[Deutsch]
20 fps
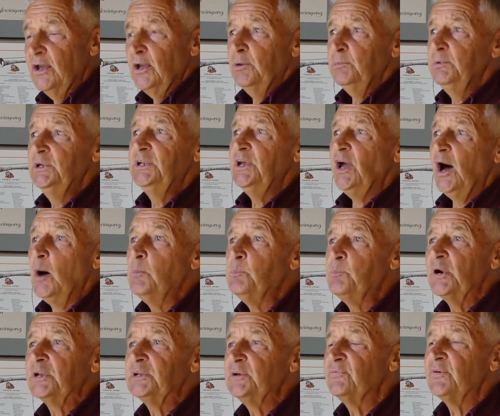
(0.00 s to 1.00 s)
wie die
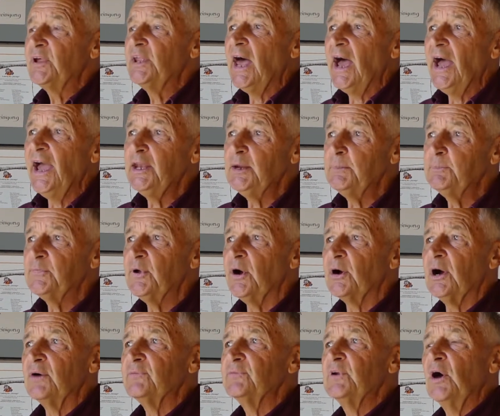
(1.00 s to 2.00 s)
Amper, die von einem Tag
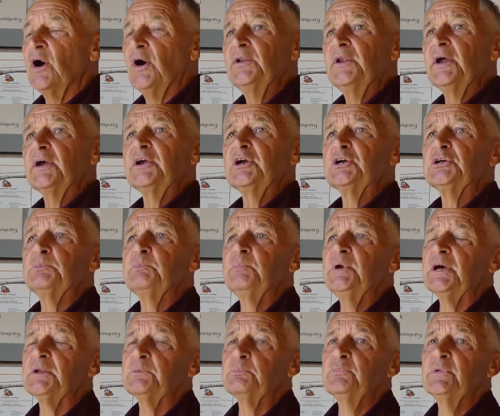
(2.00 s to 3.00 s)
auf den anderen
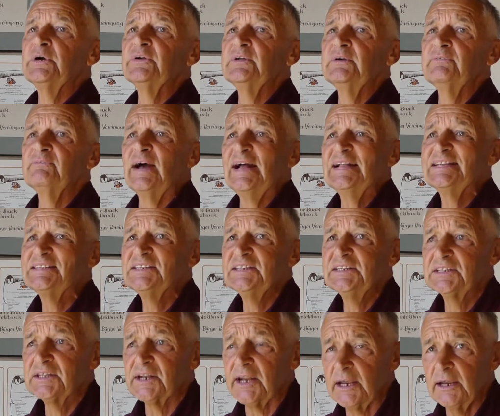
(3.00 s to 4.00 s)
gesperrt wurde, weil
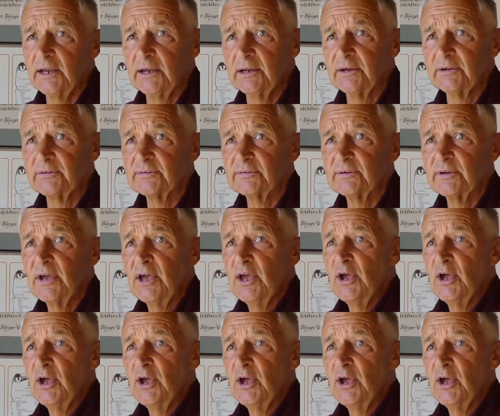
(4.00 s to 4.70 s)
sie dreckig ist